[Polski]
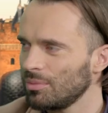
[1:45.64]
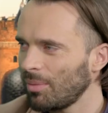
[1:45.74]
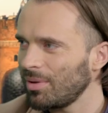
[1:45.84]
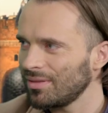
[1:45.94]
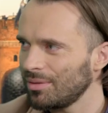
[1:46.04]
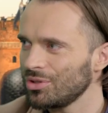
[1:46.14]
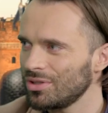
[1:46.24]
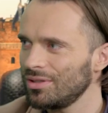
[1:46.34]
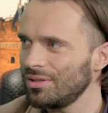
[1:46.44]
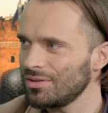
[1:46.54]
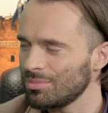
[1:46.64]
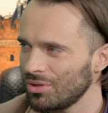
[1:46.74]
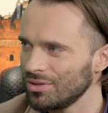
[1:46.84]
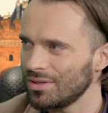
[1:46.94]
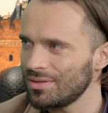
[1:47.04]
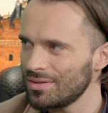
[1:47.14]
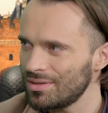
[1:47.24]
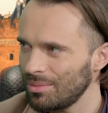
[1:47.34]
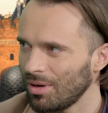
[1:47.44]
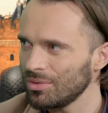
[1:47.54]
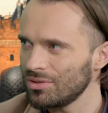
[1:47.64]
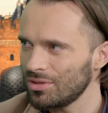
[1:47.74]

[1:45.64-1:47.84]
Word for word: Czyli ma Pan na myśli zbiorniki z systemami